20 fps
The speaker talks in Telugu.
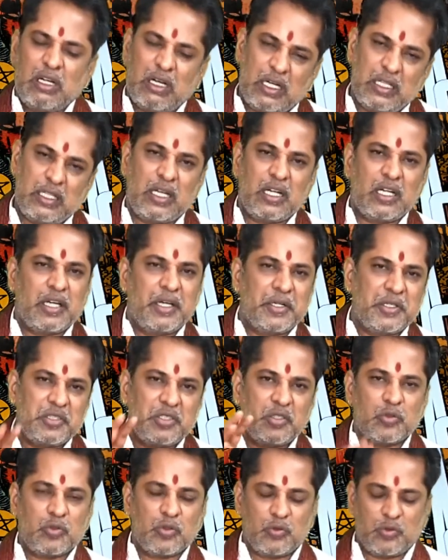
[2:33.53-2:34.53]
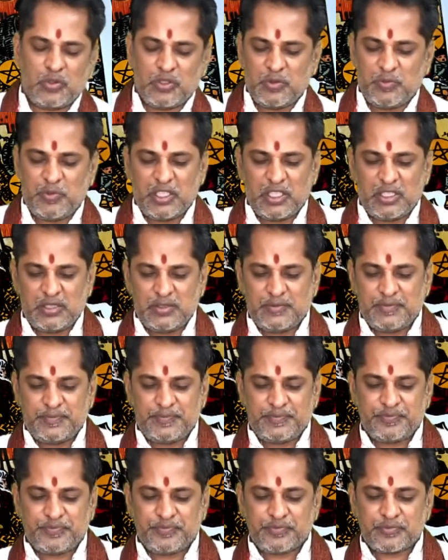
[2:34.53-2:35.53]
అది అలా కంటిన్యూ అవుతూ ఉంటుంది మీకు అది
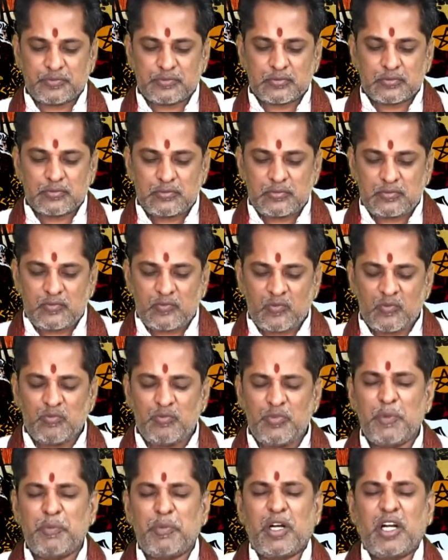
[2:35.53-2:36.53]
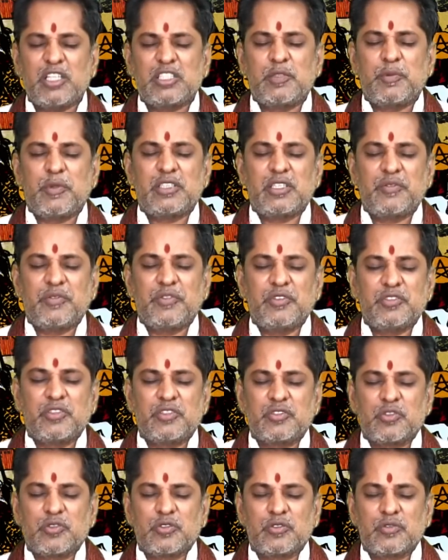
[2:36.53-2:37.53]
మీ పాస్ట్ ప్రజెంట్ ఫ్యూచర్
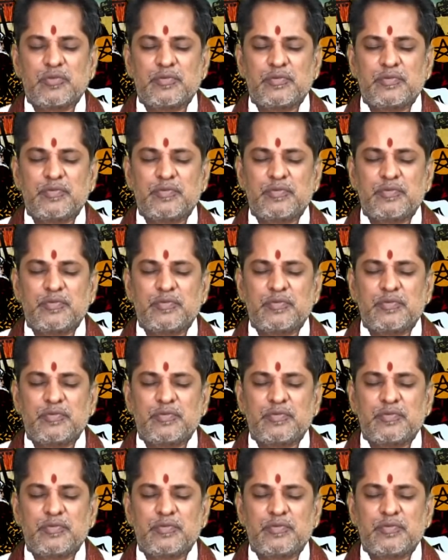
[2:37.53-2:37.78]
చూద్దాం